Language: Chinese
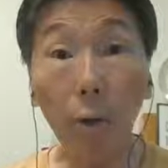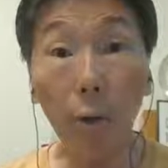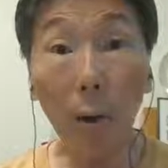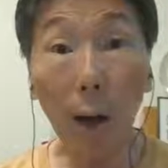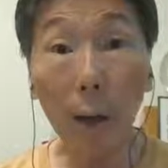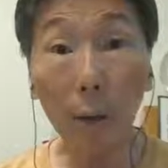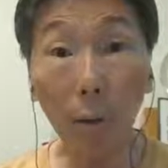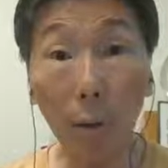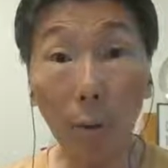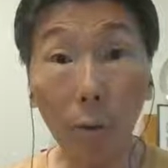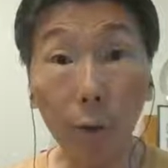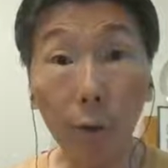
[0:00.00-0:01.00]
居然
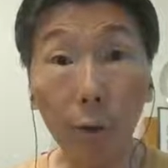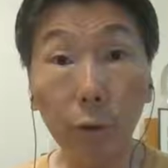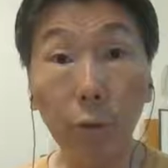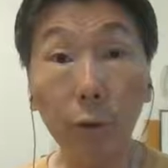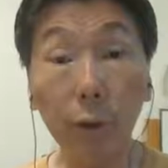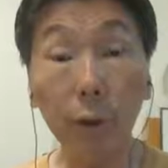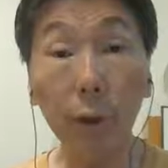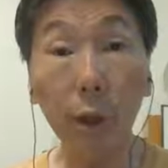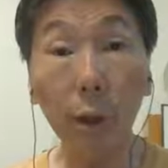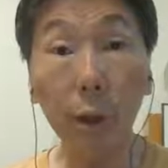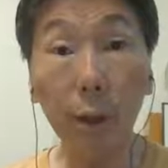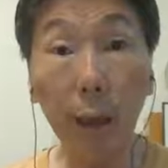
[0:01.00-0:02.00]
同时出事
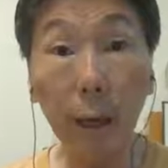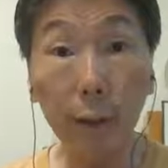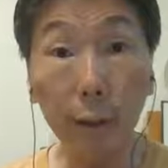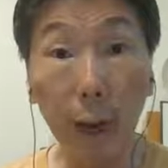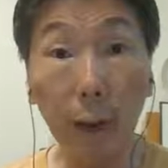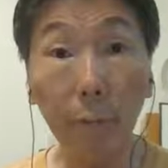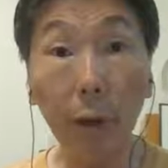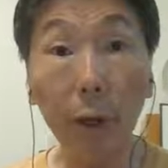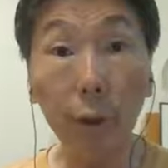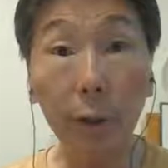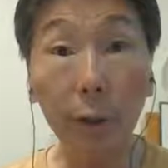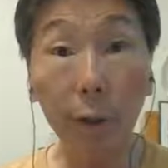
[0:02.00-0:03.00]
的那架
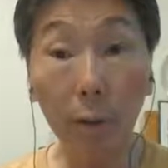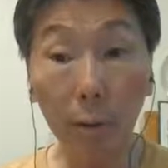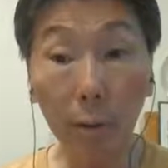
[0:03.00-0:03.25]
飞机，